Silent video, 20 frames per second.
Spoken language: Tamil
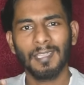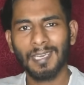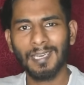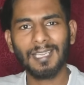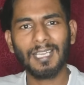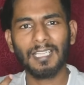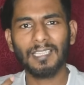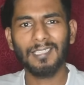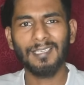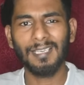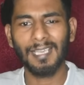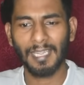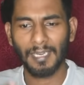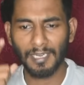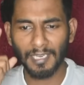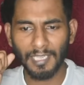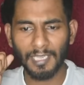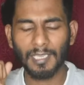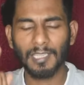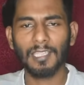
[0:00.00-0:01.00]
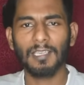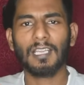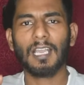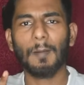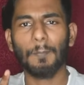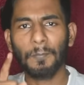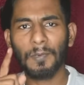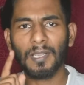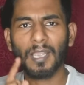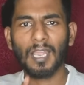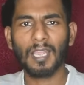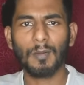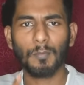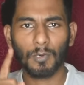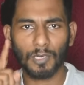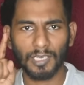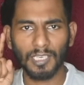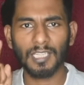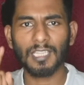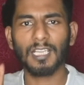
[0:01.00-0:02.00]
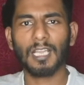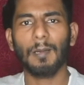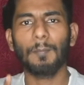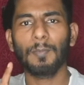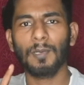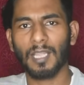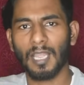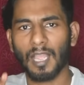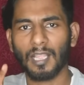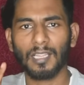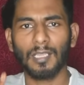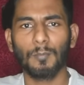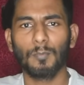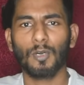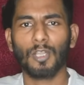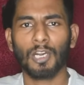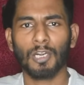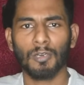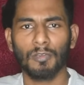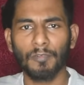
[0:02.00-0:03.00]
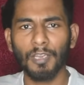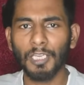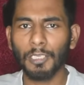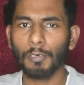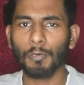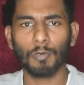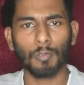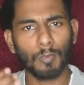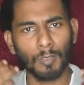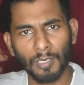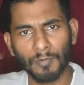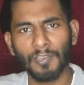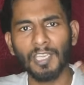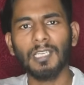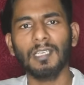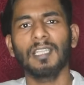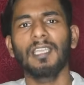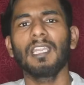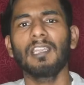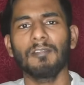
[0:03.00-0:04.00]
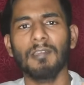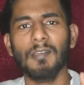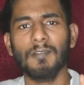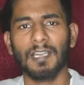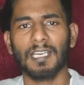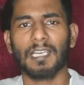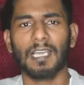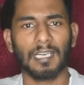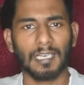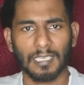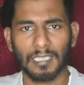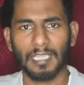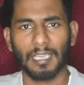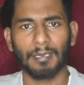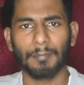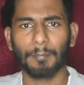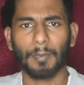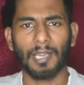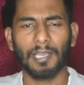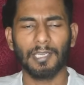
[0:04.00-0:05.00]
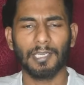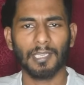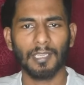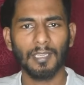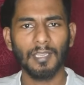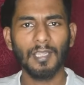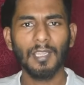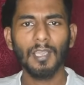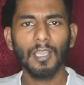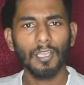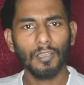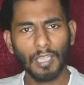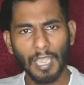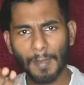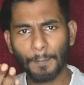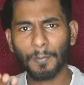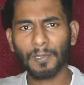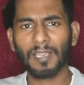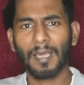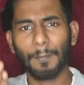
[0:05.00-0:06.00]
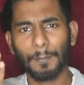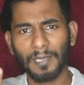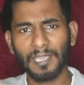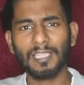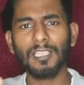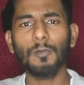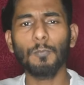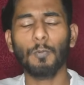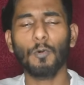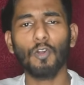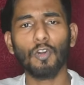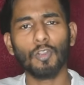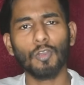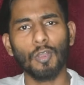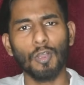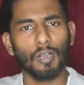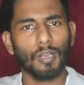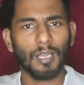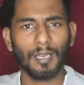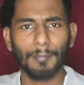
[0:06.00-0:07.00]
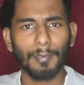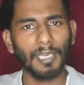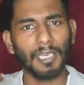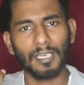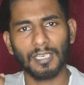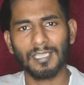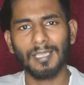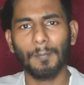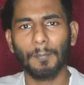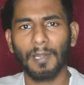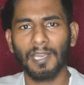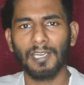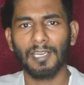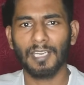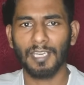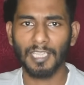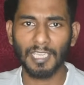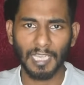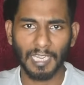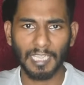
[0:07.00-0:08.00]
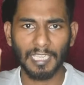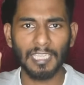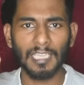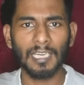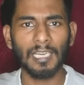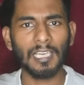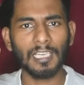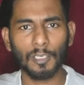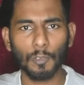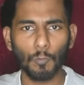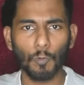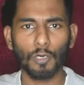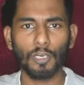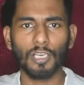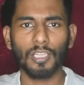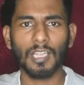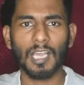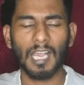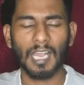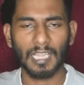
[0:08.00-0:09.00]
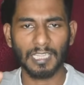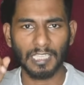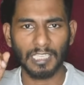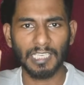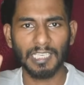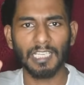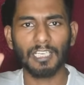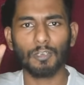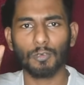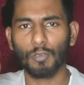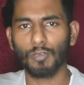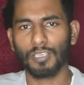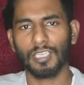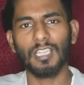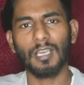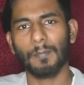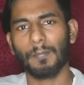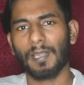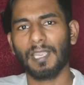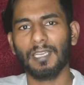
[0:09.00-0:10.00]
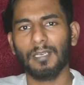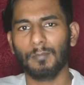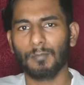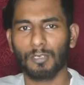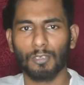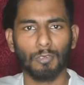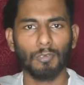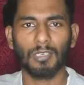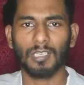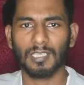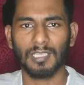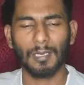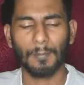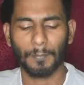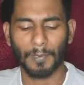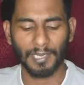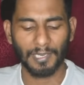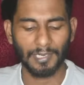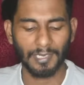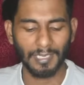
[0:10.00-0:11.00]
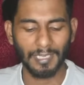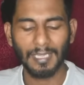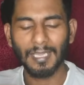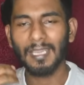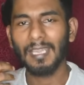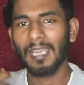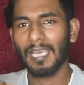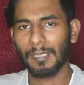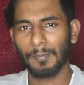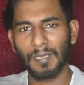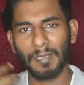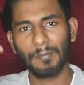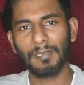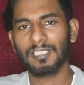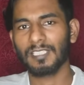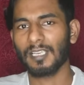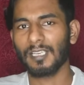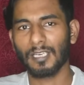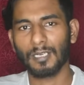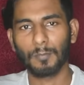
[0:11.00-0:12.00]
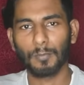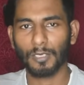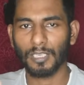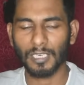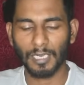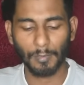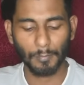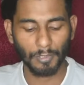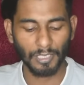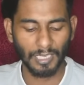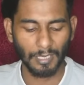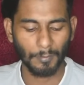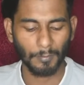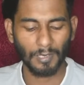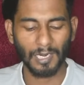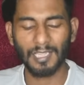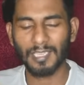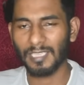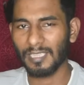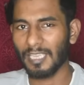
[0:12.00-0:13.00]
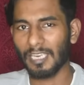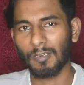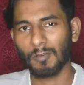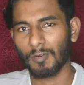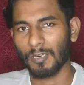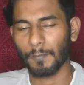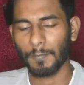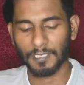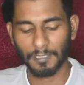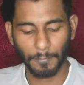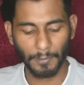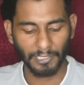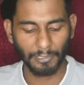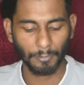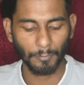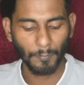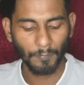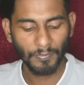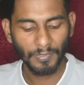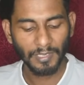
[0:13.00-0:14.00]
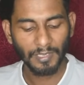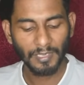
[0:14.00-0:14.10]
எனக்கு அது இல்லை நீங்கள் இந்த கப்புக்காக போனீங்கன்னா அந்த கப்புக்காக தான் போராடணும் விட்டு கொடுக்குறவங்க வீட்டில் இருக்கவே வேண்டான்றதான் என் பாயிண்ட் அப்புறம் அப்புறம் எதுக்கு போனோம் அப்படின்றதான் பாயிண்ட் நீங்க அங்க இலக்கு ஒன்று தான் அந்த இலக்கை நோக்கி தான் பயணம் பண்ணணுன்றதான் பாயிண்ட் அது மேபி சிலருக்கு பிடிக்கலாம் பிடிக்காம போகலாம் இது என்னோட பர்ஸ்பெக்டிவ்